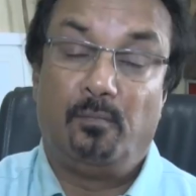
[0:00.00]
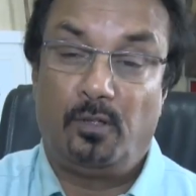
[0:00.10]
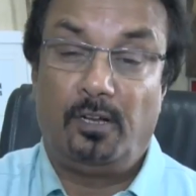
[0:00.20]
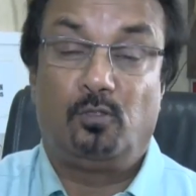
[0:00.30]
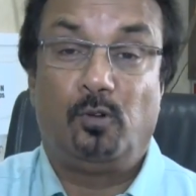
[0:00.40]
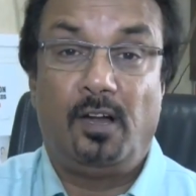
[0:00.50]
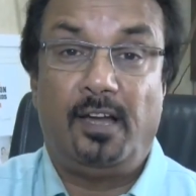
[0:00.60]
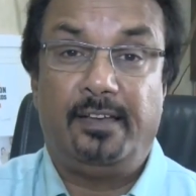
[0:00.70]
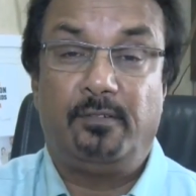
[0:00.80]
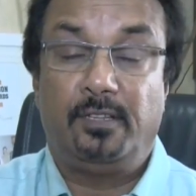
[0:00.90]
முதல்ல
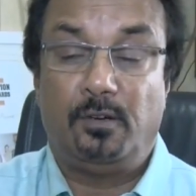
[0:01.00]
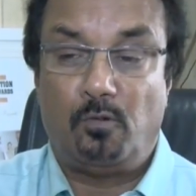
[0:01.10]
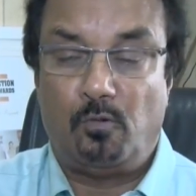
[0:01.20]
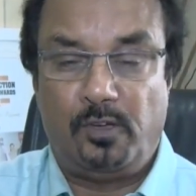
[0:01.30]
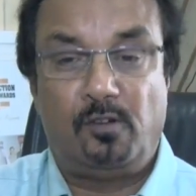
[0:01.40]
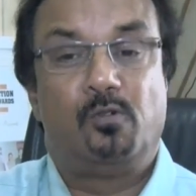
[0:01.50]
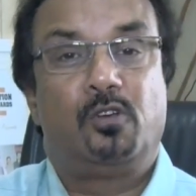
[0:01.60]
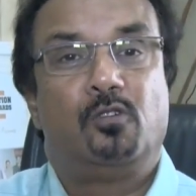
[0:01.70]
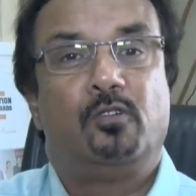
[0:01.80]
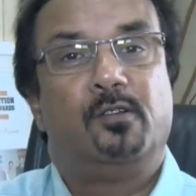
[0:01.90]
தொழிலாளிக்கு வந்து உன் உயிர்
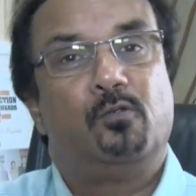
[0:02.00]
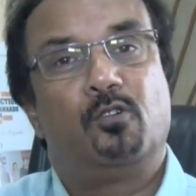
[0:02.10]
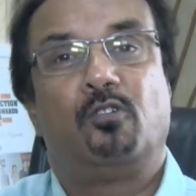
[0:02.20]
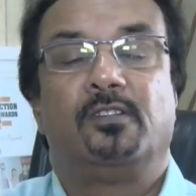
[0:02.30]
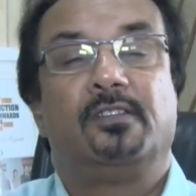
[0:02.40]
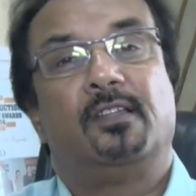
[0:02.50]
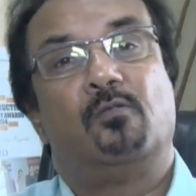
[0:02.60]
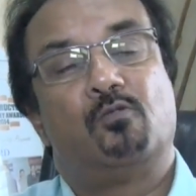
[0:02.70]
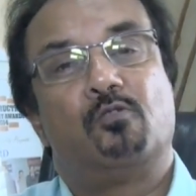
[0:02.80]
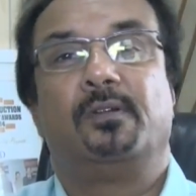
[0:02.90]
முக்கியம் நீ உயிரோடு இருந்தால் தான்
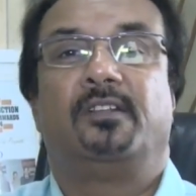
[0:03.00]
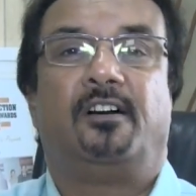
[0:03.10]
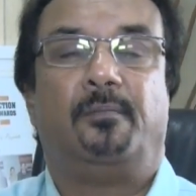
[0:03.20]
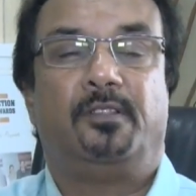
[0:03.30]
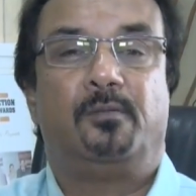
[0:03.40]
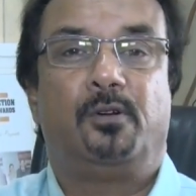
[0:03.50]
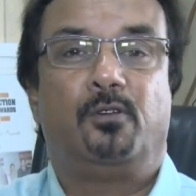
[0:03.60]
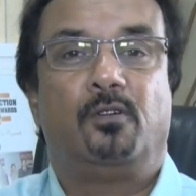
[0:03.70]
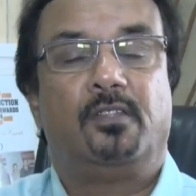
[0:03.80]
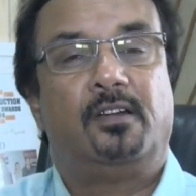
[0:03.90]
உன் குடும்பத்தை காப்பாற்ற
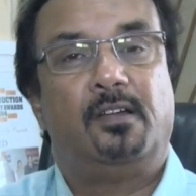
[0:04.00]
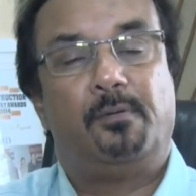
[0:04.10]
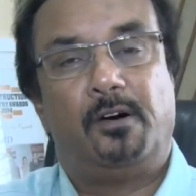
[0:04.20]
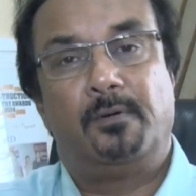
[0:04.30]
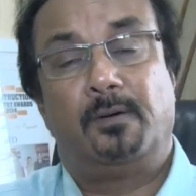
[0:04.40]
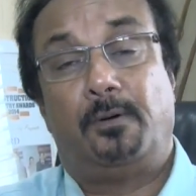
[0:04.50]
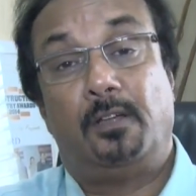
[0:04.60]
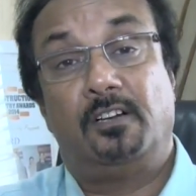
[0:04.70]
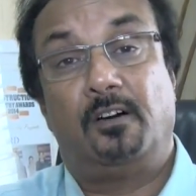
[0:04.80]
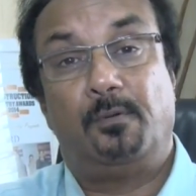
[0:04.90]
முடியும் அதனால் பாபு
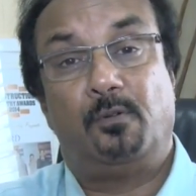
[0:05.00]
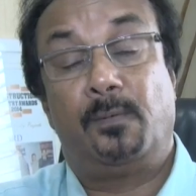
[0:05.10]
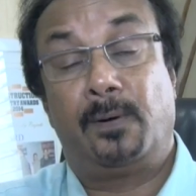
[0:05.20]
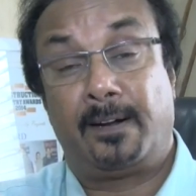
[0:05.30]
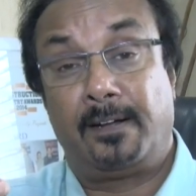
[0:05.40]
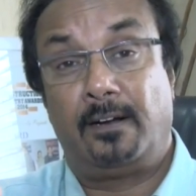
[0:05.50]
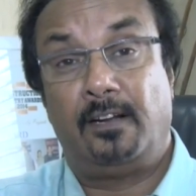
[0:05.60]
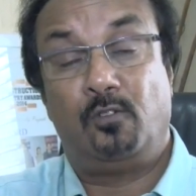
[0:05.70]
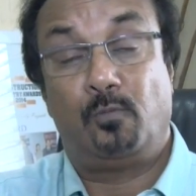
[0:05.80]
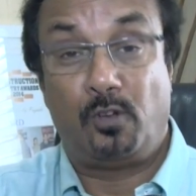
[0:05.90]
பாதுகாப்பு உபகரணங்கள்
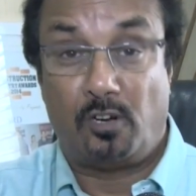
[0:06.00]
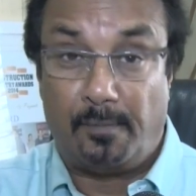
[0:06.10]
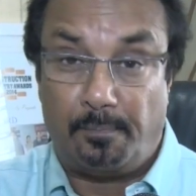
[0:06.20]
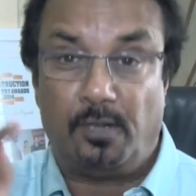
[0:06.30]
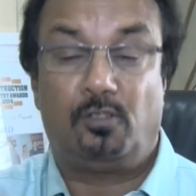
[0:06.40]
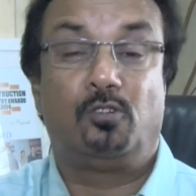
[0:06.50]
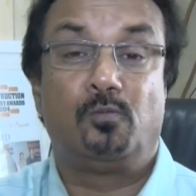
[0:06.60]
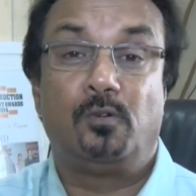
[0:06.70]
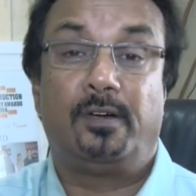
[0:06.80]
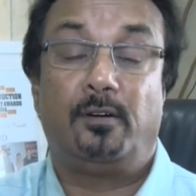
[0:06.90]
நீ
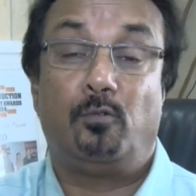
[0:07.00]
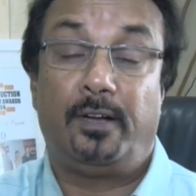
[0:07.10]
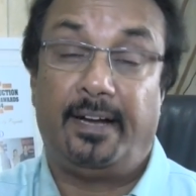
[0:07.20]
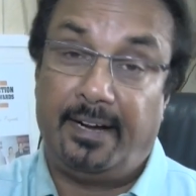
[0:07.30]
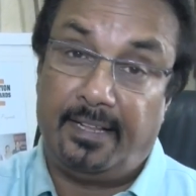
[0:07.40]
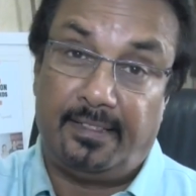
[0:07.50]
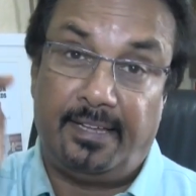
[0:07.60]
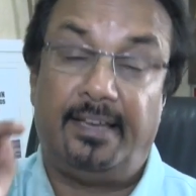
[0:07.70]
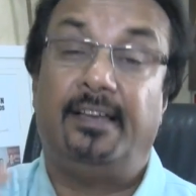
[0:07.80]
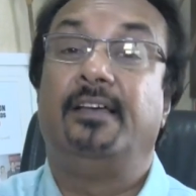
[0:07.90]
உபயோகப்படுத்தணுங்கிற ஒரு
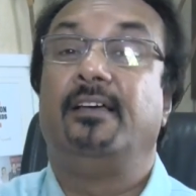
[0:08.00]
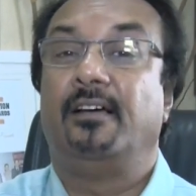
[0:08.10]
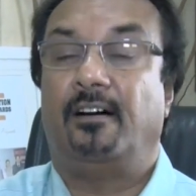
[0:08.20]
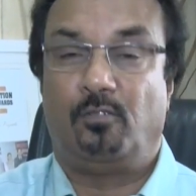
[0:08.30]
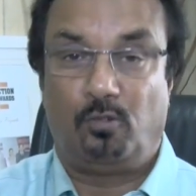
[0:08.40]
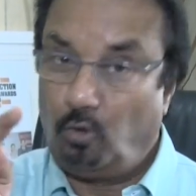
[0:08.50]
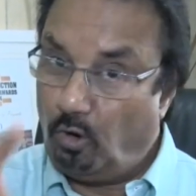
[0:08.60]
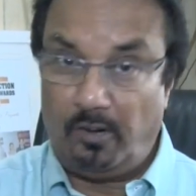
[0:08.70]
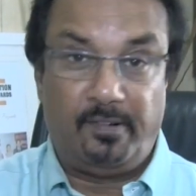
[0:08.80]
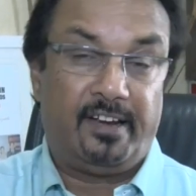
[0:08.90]
எண்ணத்தை அவனுக்கு
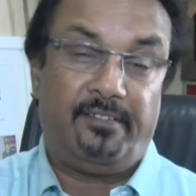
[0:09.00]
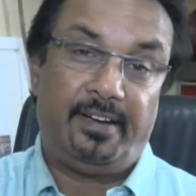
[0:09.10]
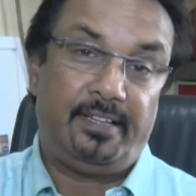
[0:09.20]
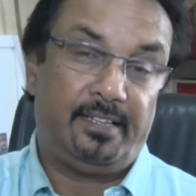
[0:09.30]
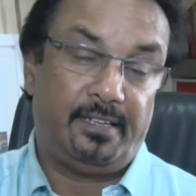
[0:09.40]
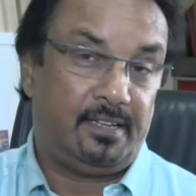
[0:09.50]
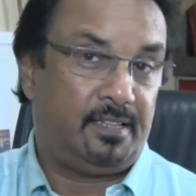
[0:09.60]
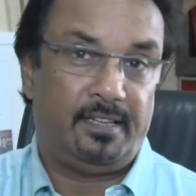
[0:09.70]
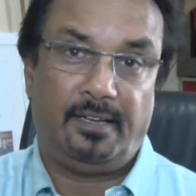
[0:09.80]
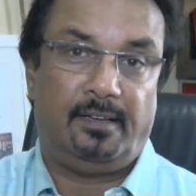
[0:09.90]
தோற்றுவிக்க வேண்டியது
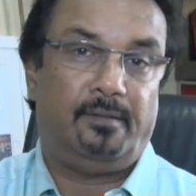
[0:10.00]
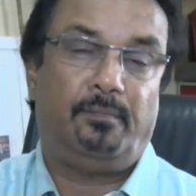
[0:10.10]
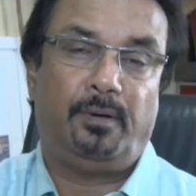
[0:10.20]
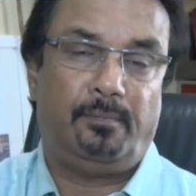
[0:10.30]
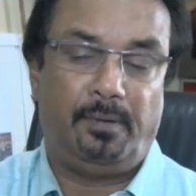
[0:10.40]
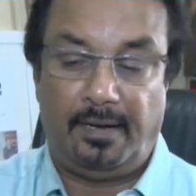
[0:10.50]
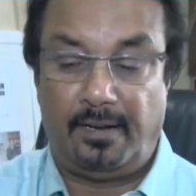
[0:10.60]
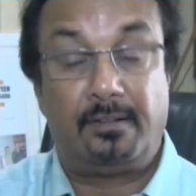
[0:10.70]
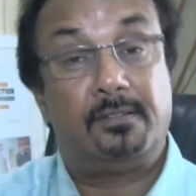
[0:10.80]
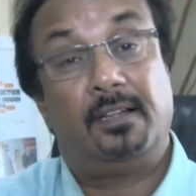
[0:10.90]
அந்த
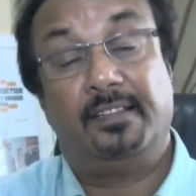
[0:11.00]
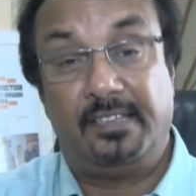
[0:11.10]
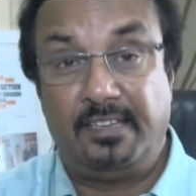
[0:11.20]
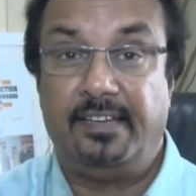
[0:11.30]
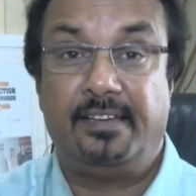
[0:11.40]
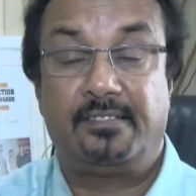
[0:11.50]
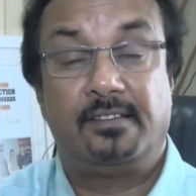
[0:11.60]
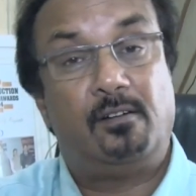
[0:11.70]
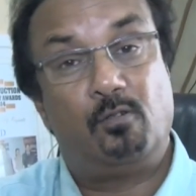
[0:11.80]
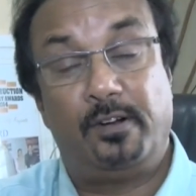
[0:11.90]
பில்டர் அந்த இன்ஜினியர்ஸ்
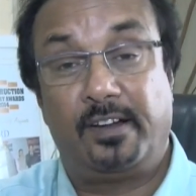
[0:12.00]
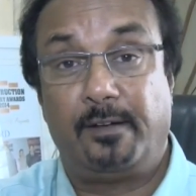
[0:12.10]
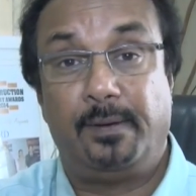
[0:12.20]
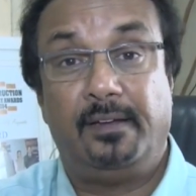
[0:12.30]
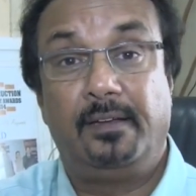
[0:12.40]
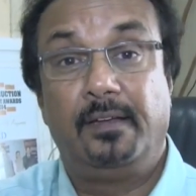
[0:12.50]
அவங்களுடைய கடமை